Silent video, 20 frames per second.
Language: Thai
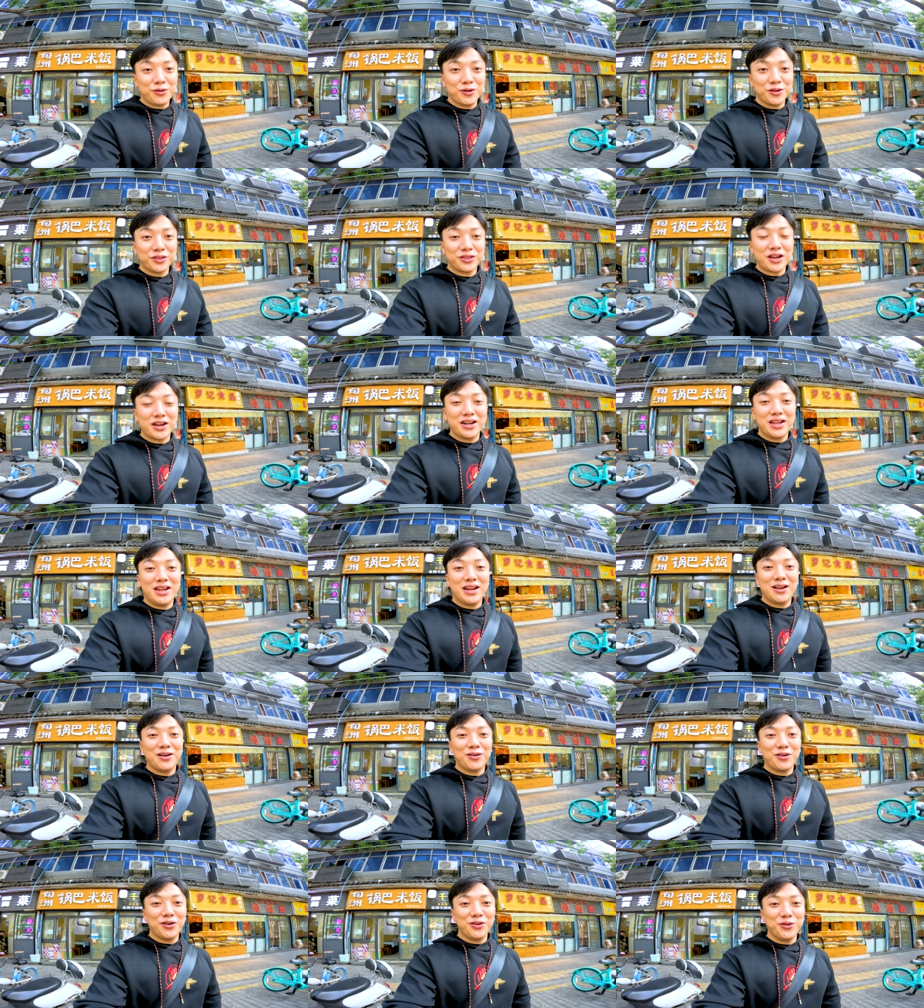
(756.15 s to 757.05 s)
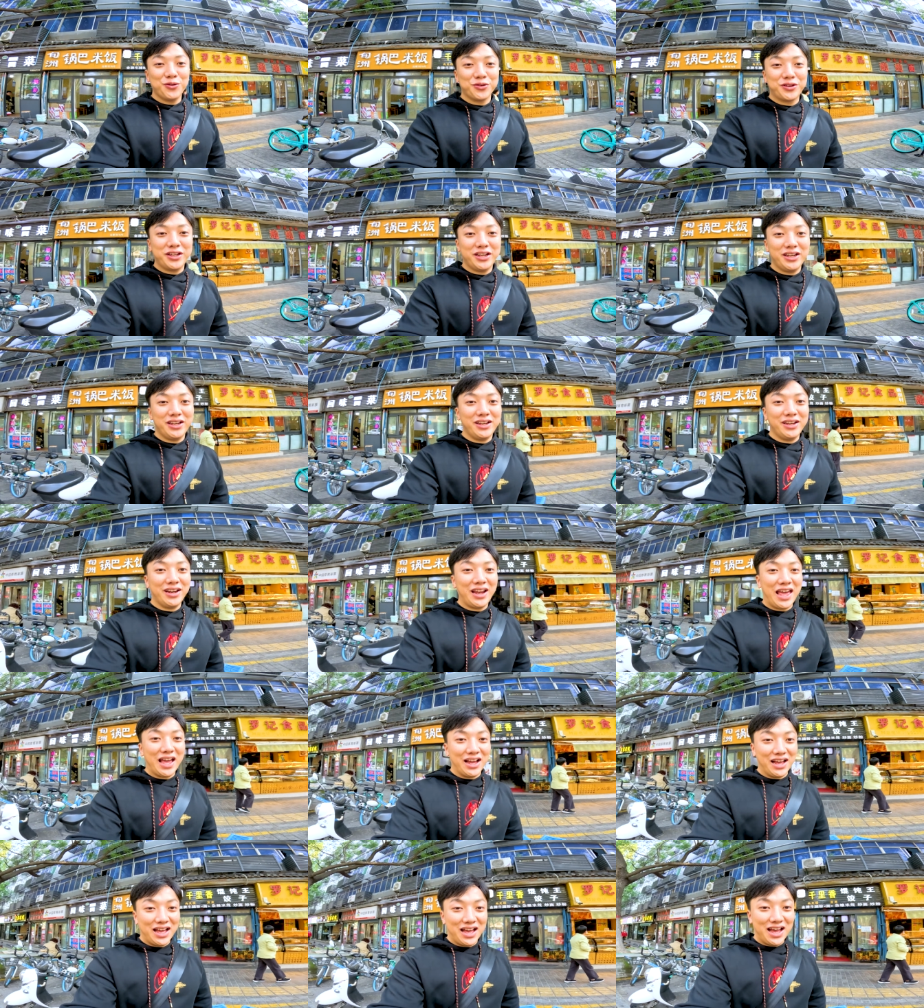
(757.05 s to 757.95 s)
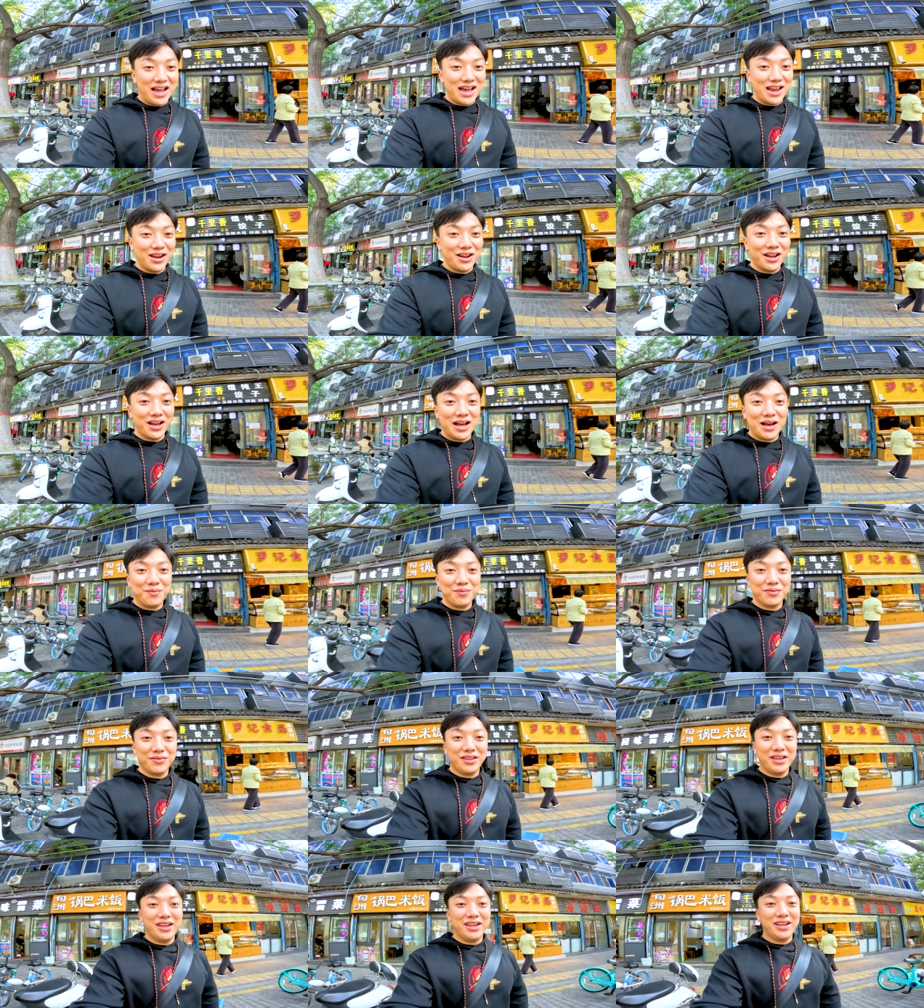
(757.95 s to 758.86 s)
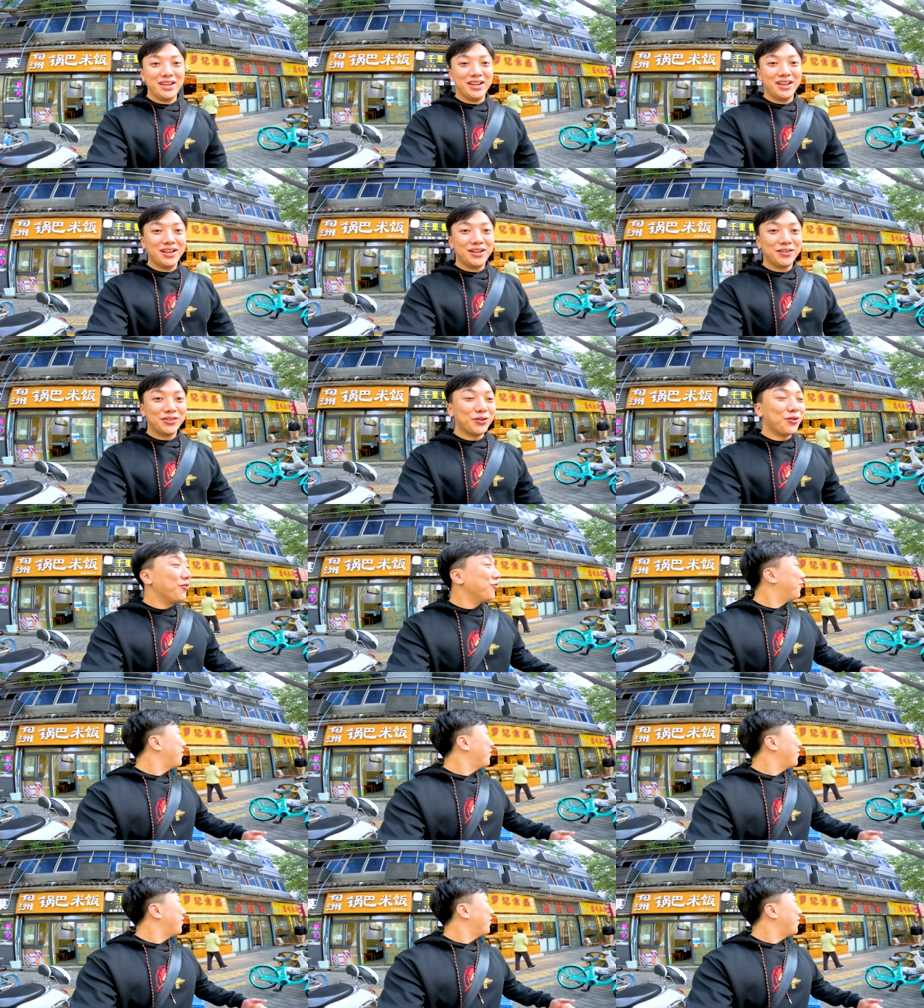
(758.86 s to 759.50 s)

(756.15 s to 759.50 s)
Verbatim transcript: คนตอนนี้เราก็อยู่ที่แหล่งอาหารแล้วนะครับ นี่ ตรง